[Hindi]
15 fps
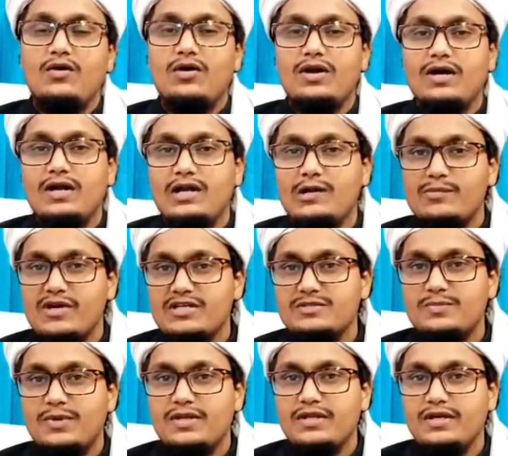और अगर
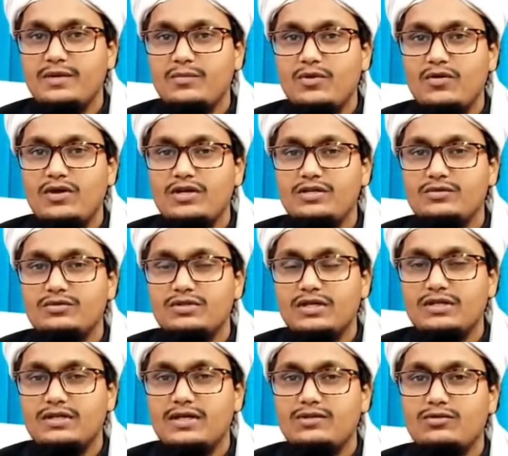नमाज़ पढ़ने का मौका नहीं
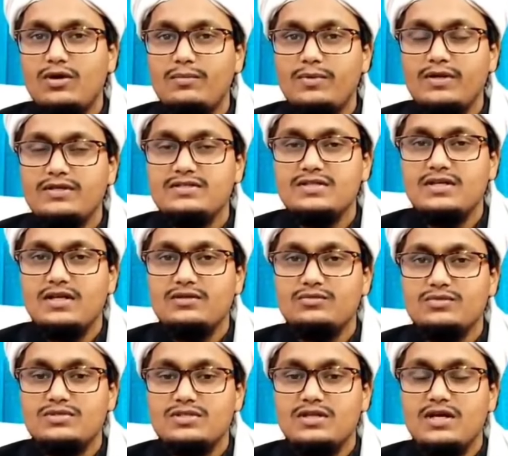होता था तो आप सलात
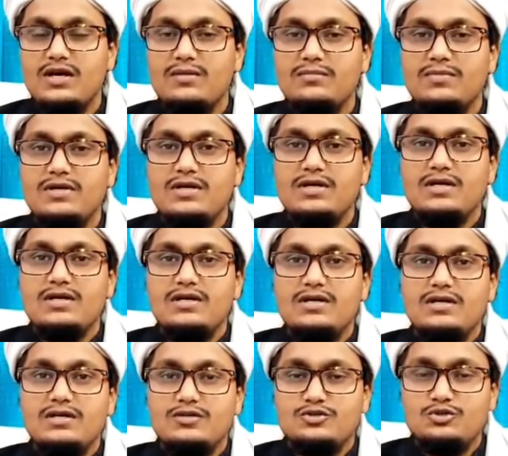वसलाम
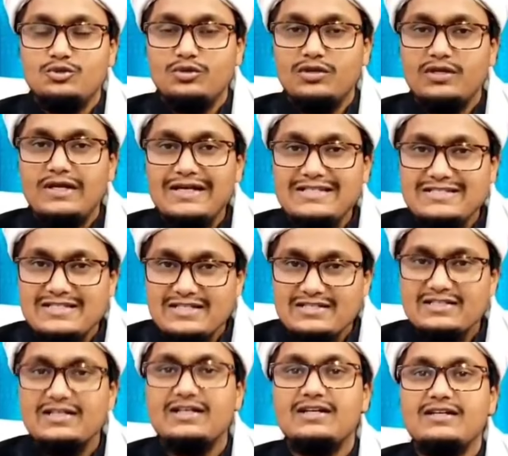शुक्र का
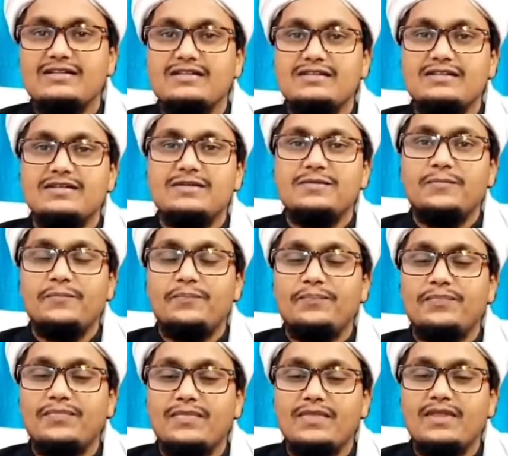सजदा करते थे
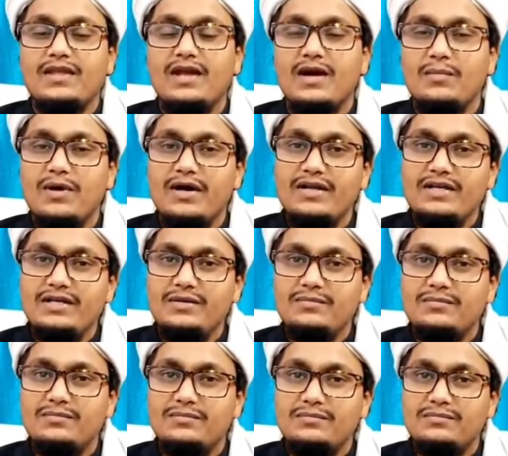हमारी
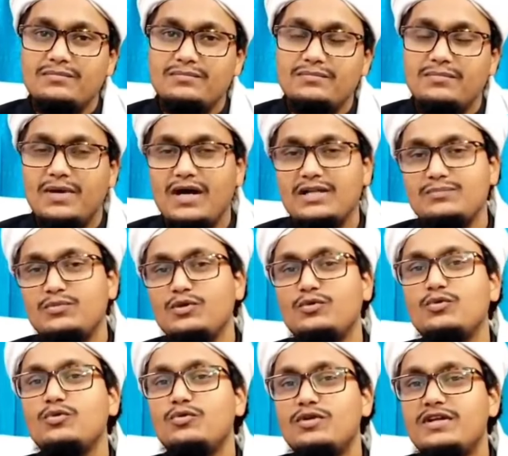बात
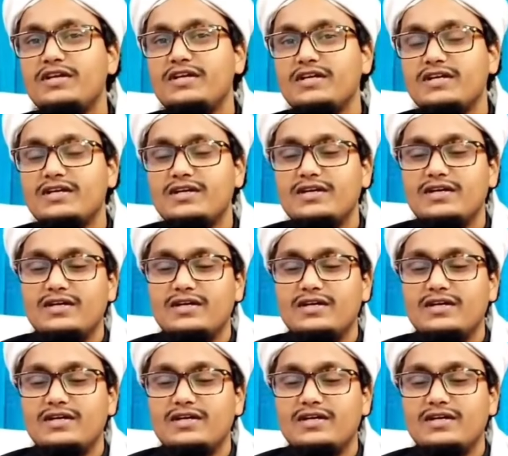बिल्कुल उल्टी है